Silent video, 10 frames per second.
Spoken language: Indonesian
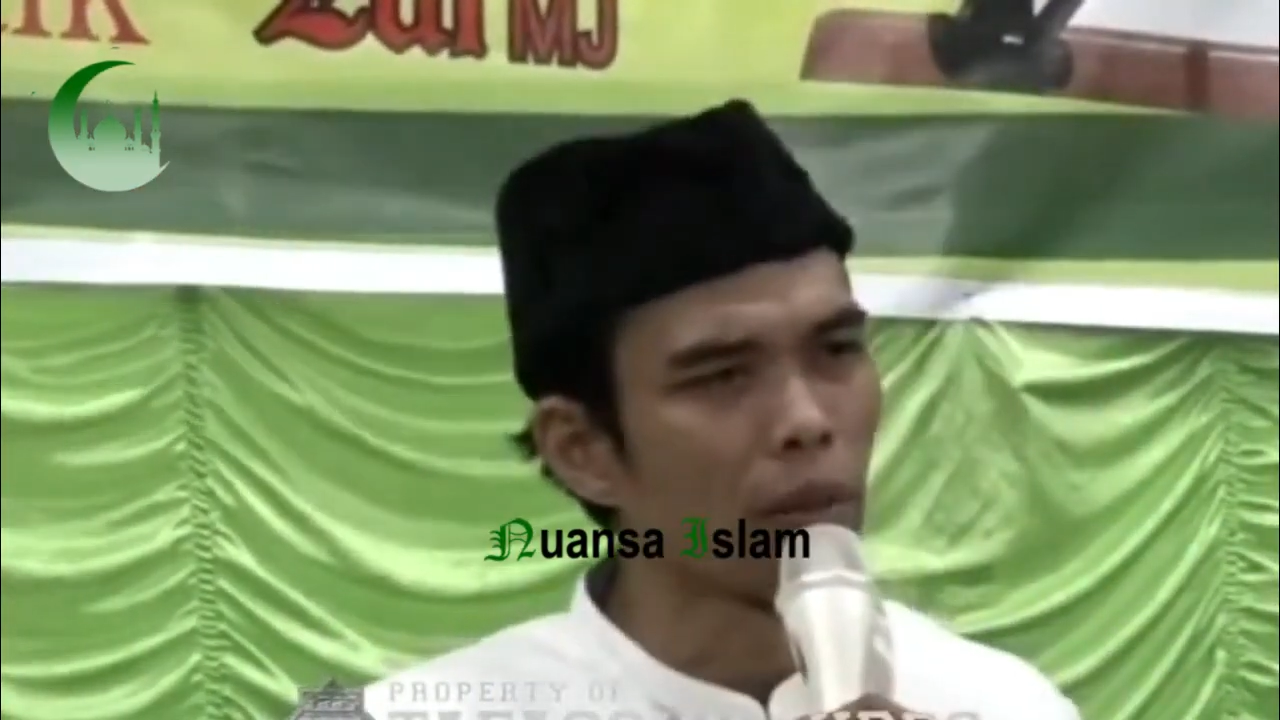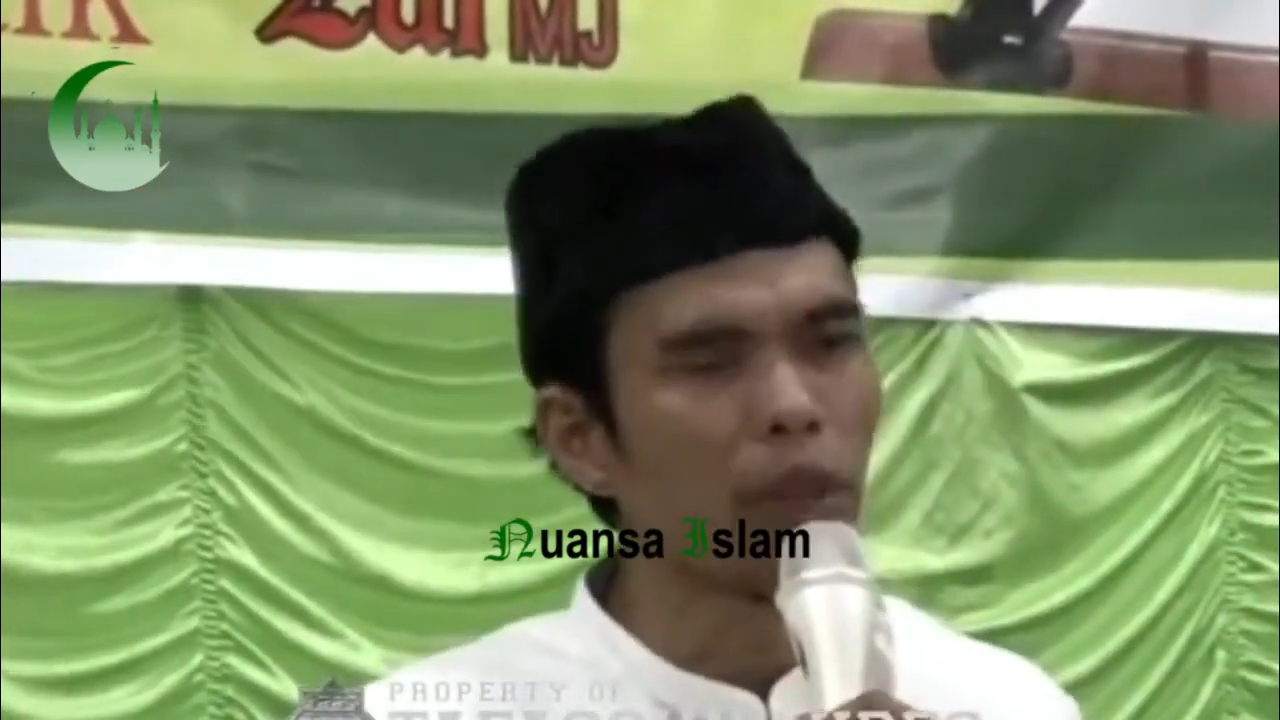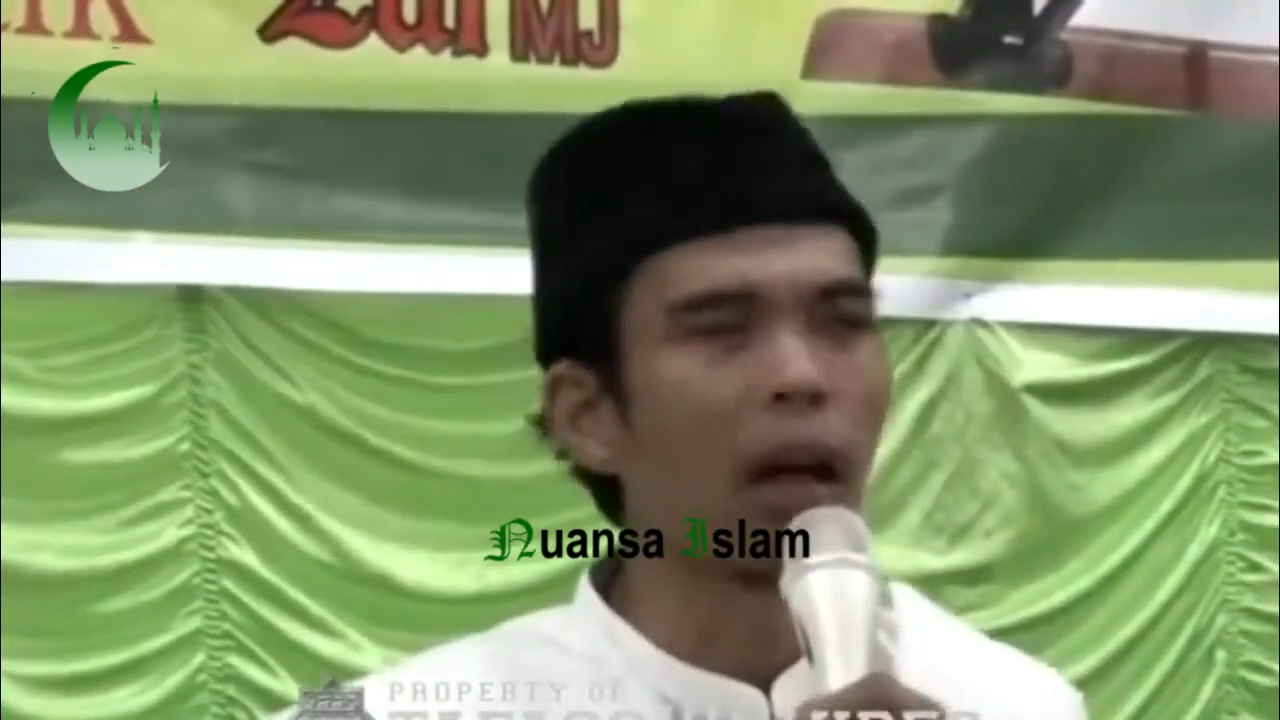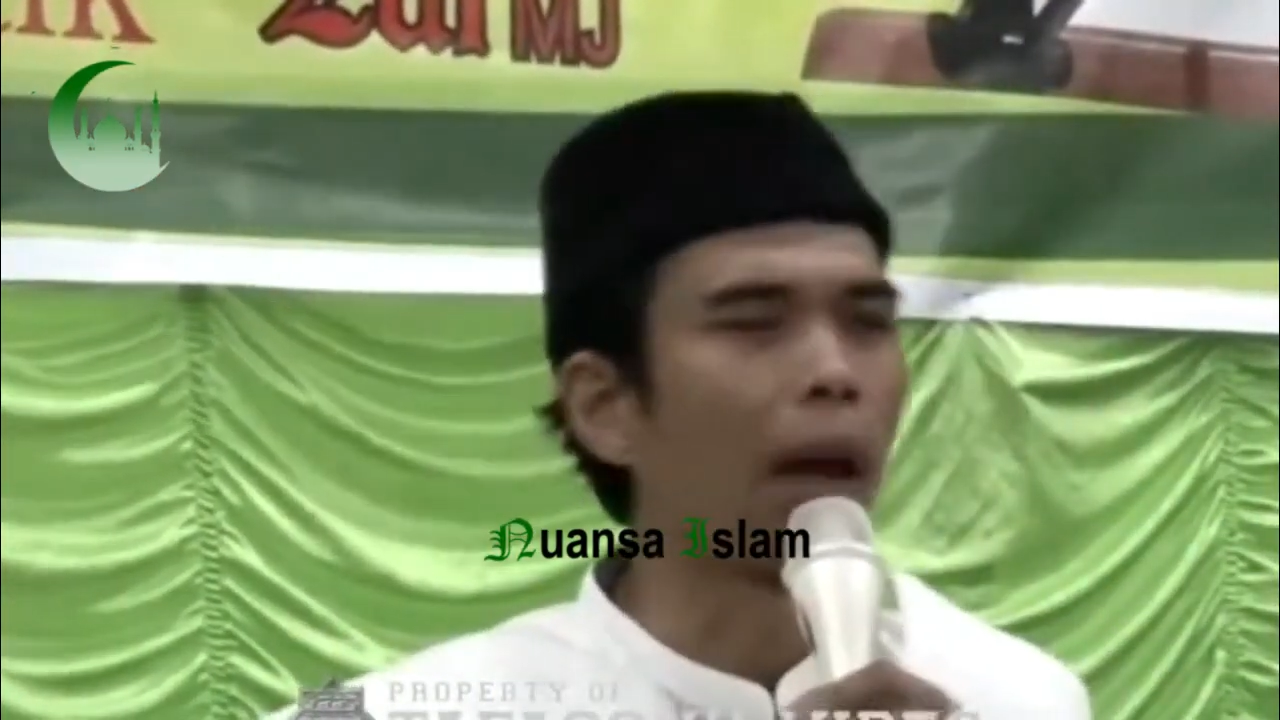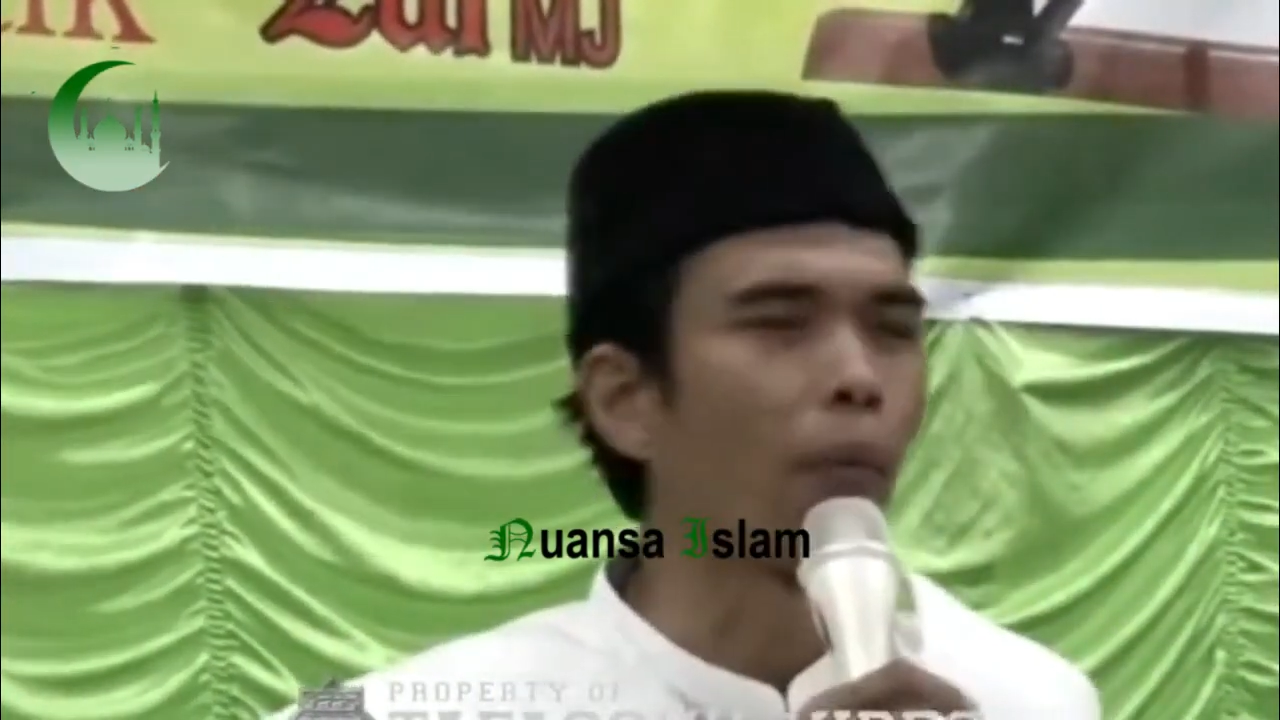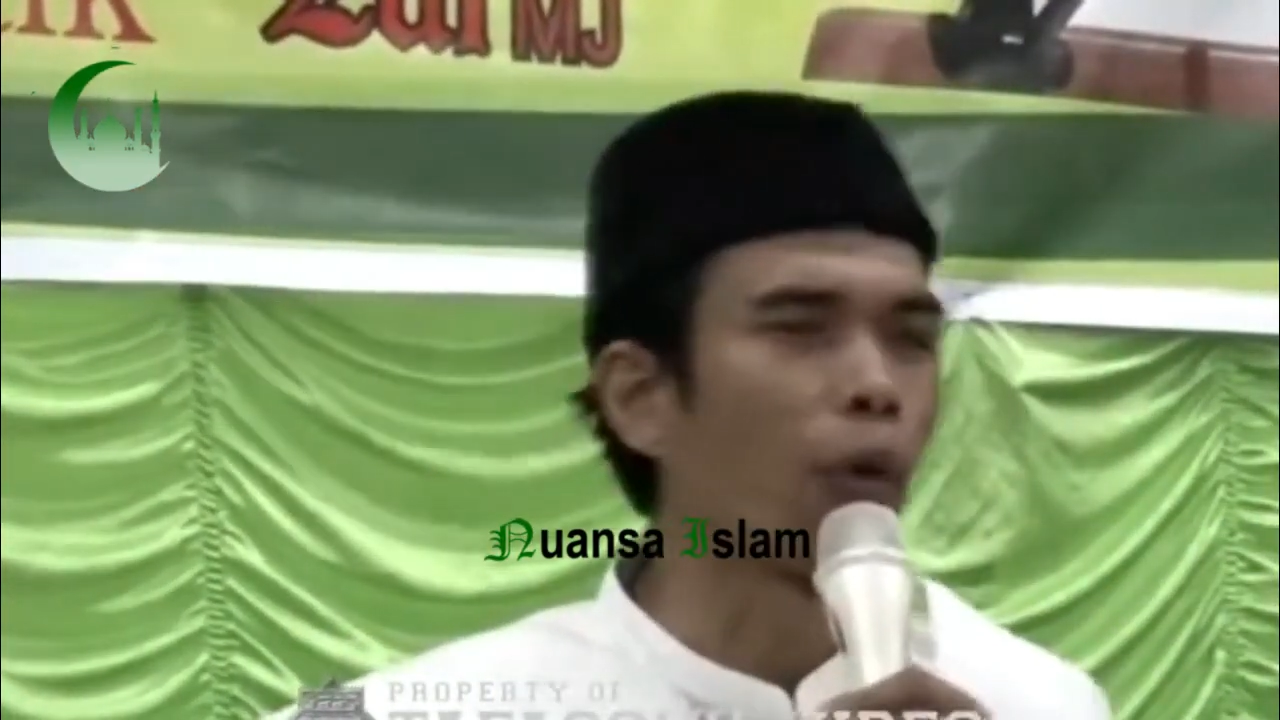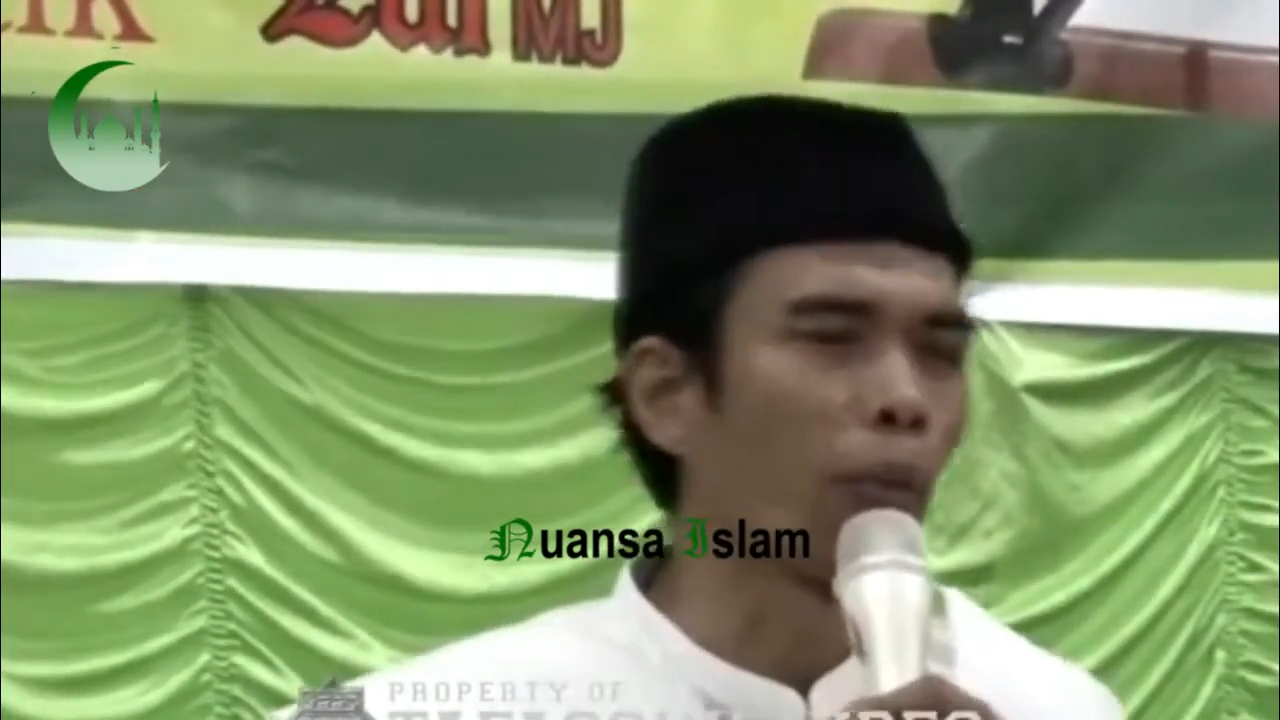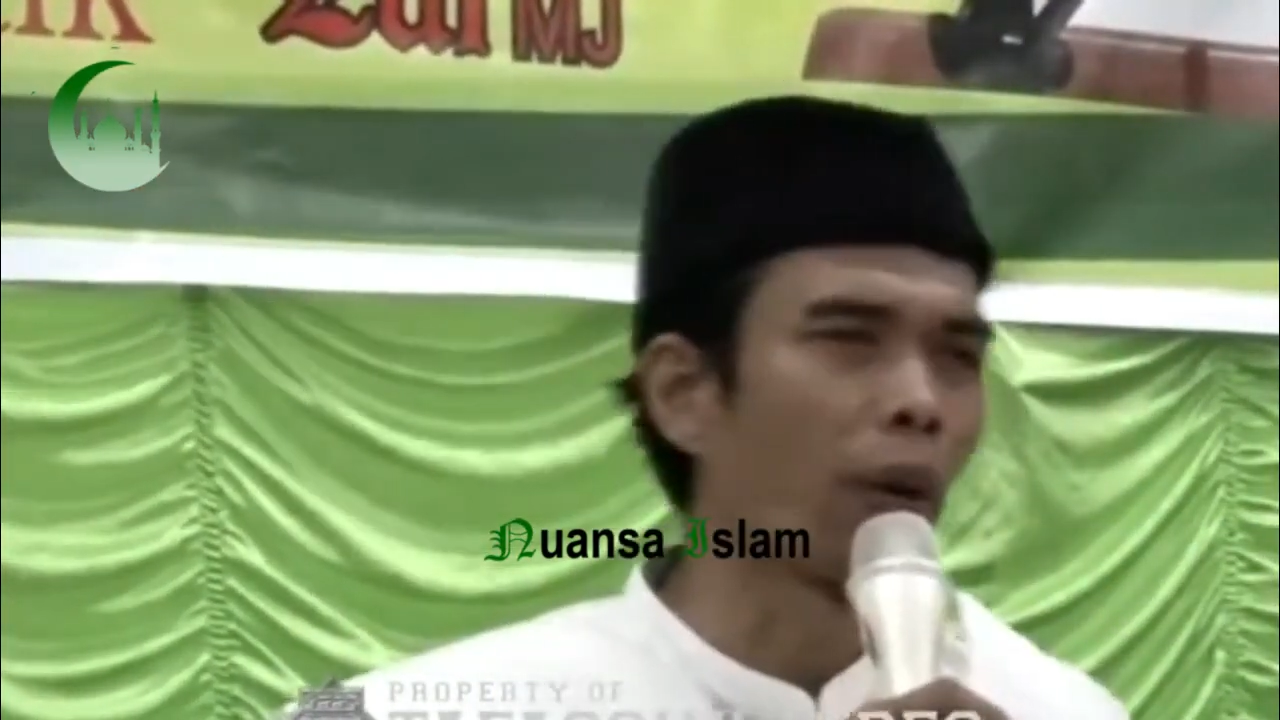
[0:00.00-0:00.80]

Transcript: Minta ampun